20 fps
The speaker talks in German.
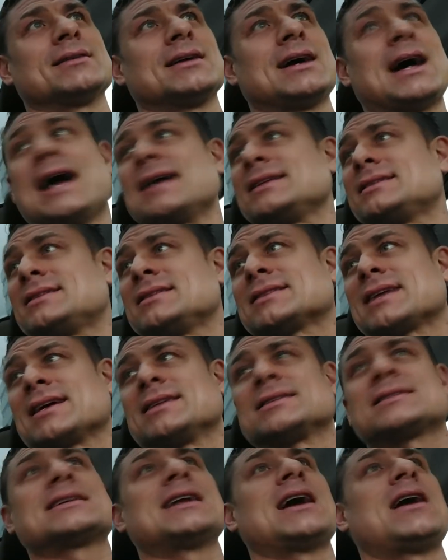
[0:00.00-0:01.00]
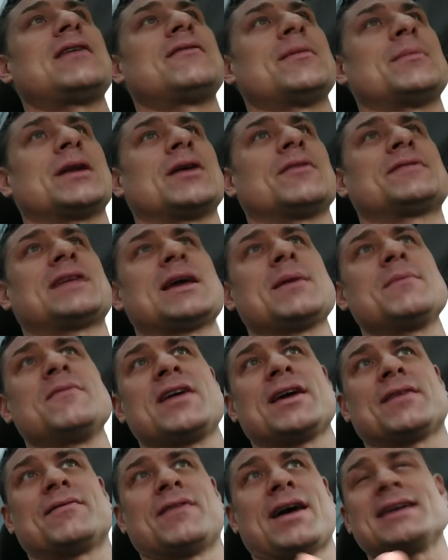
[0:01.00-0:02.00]
Eins ist ganz klar, wenn man auf dem
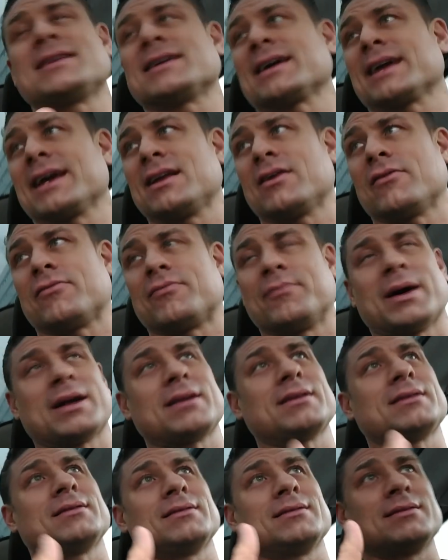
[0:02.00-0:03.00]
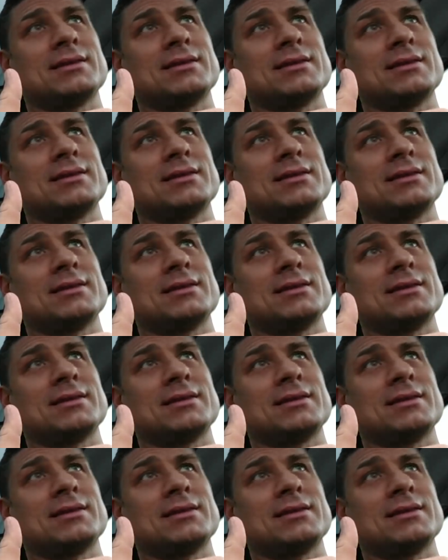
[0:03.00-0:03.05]
Weg weitergeht, auf, man,